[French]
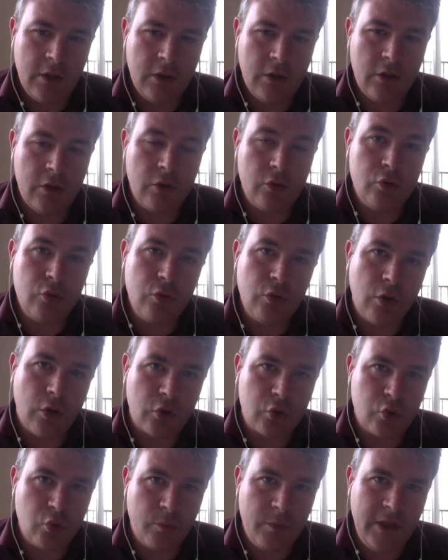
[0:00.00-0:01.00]
euh, du
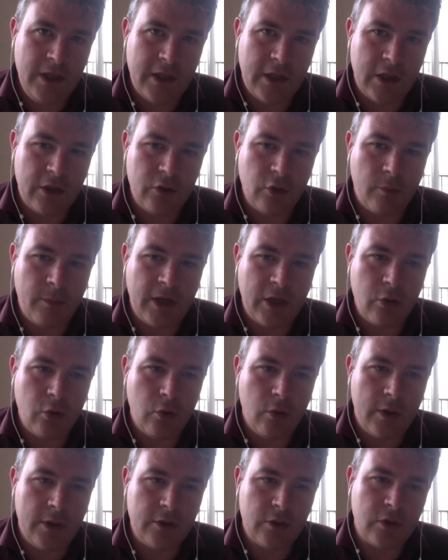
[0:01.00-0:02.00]
Nord soumis à un
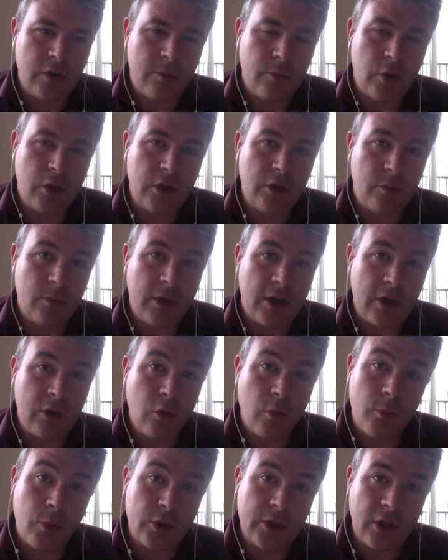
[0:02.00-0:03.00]
embargo, hein, notamment un
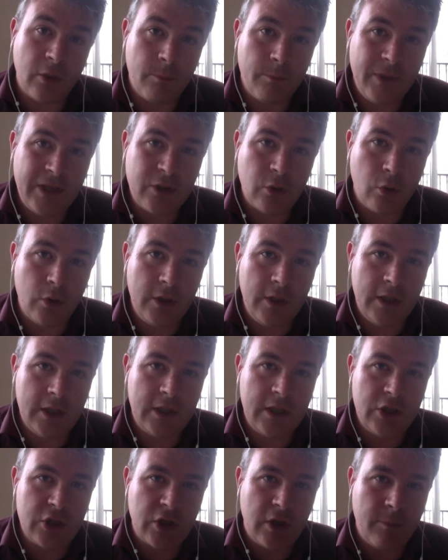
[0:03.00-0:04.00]
embargo pétrolier,
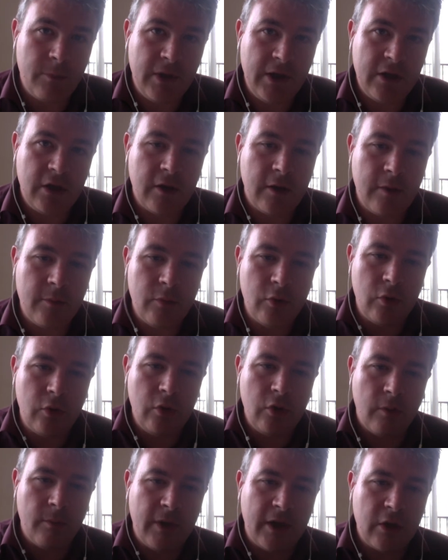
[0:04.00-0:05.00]
qui je rappelle est quand même
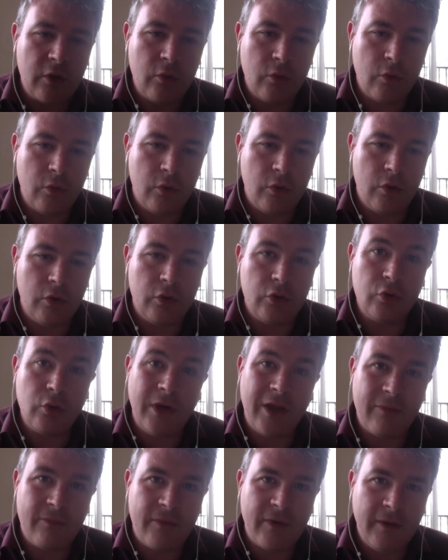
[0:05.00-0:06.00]
l'embargo euh, de
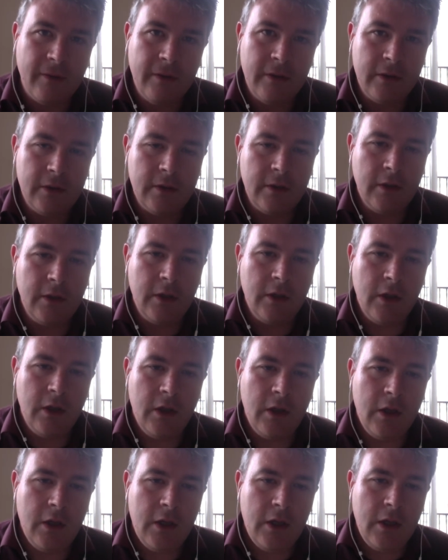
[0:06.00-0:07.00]
la faim,
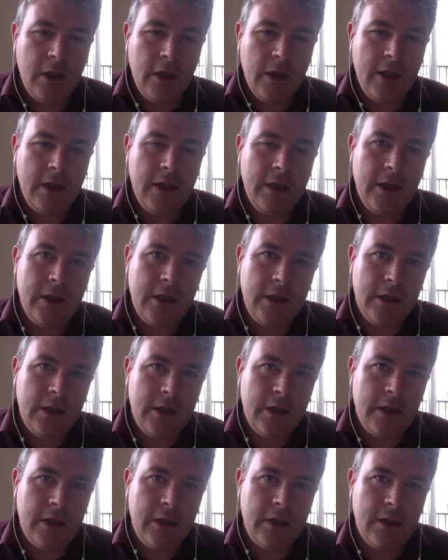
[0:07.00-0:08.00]

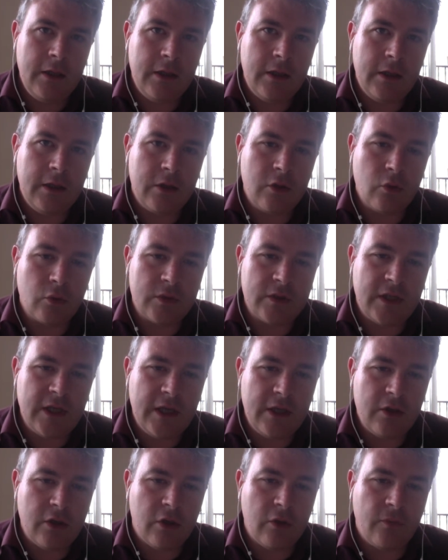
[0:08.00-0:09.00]
et
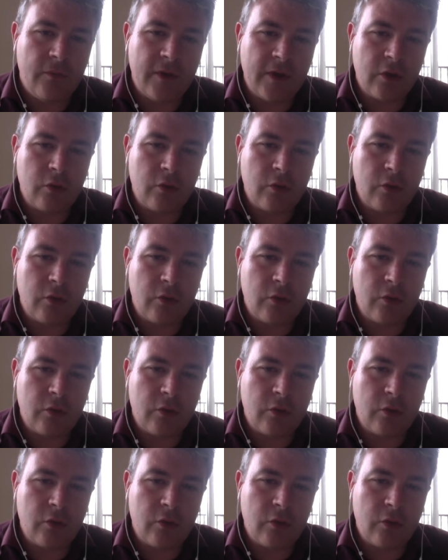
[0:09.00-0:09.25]
contiennent en fin